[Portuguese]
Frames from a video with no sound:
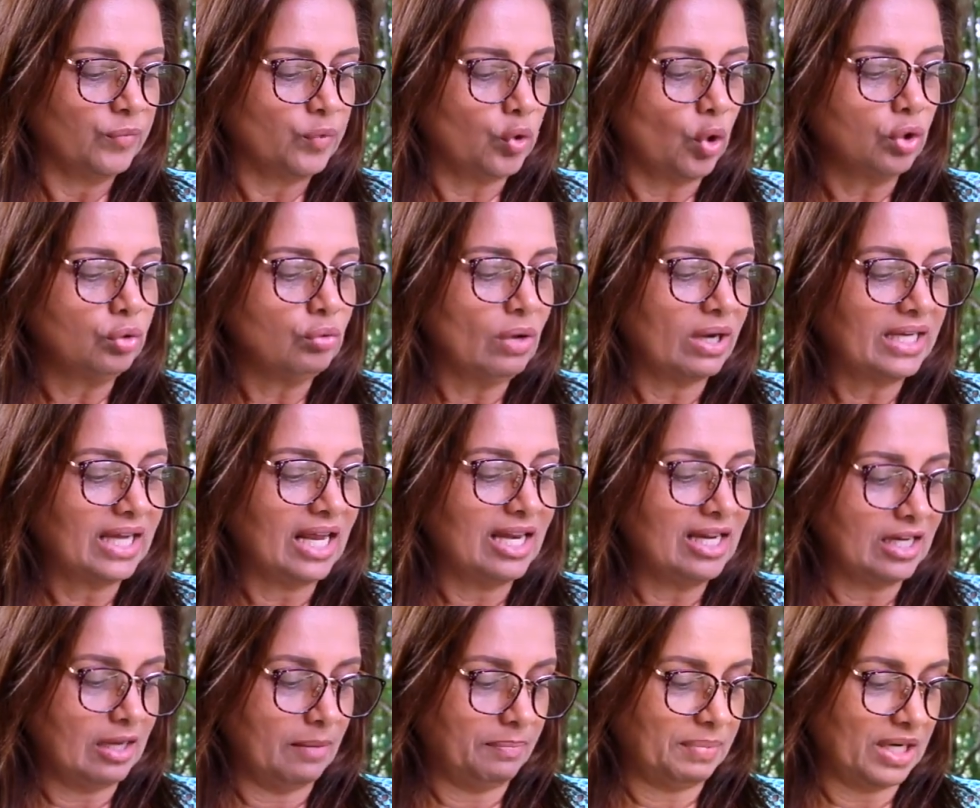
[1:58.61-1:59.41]
Todo
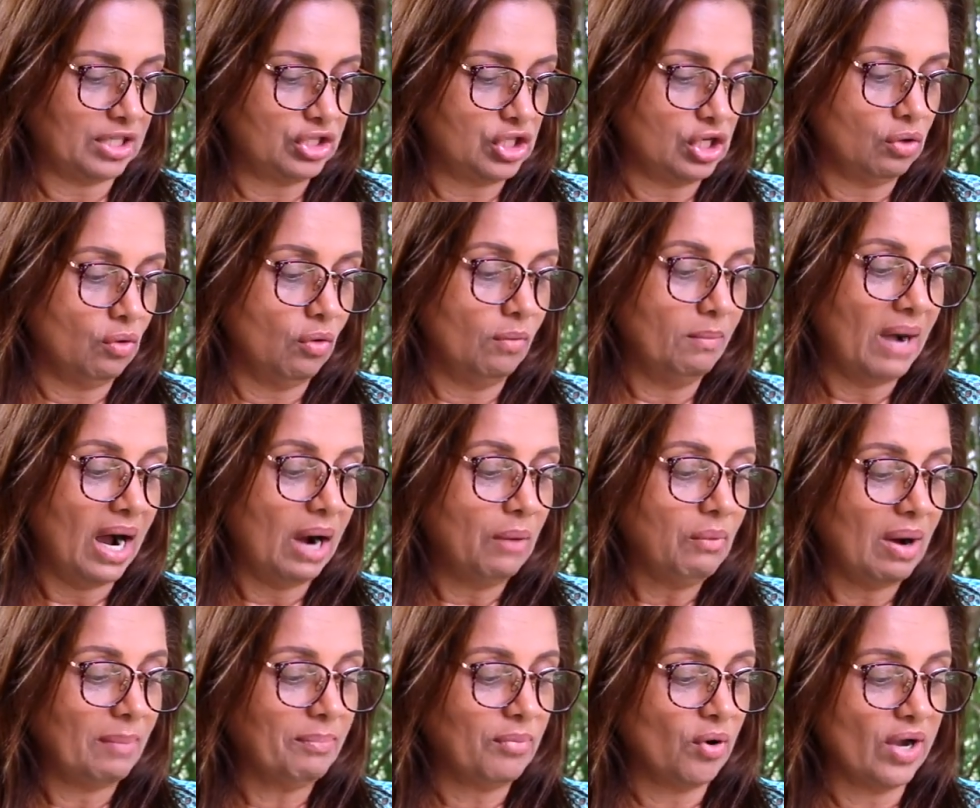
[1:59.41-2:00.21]
aquele que pratica o
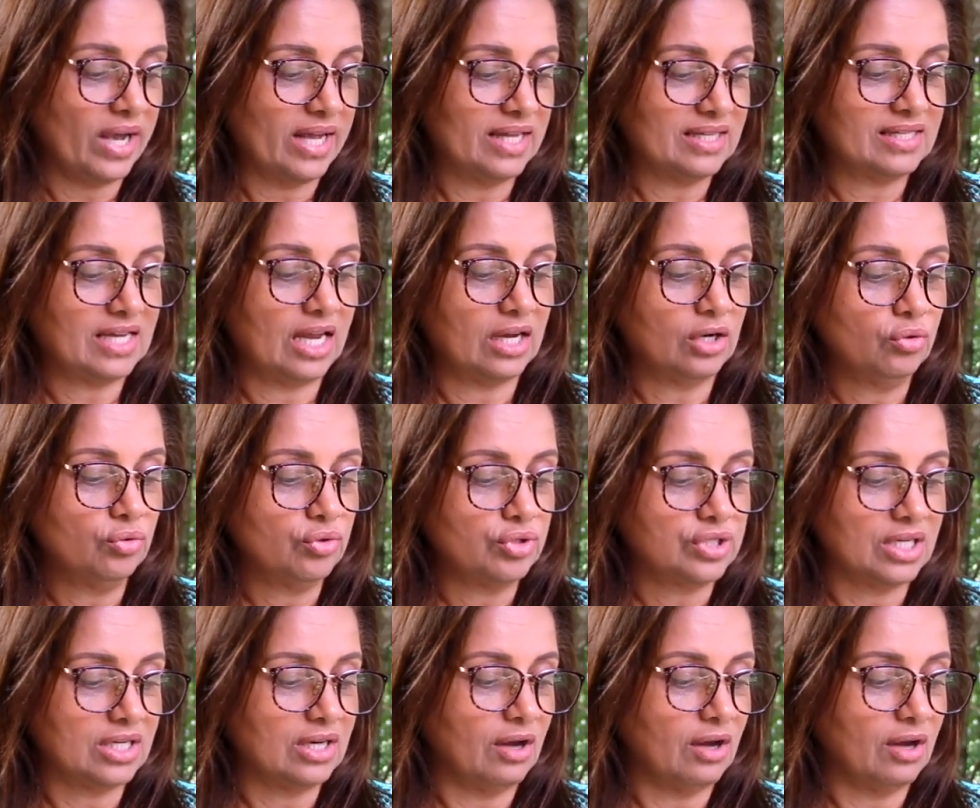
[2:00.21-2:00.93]
mal aborrece a luz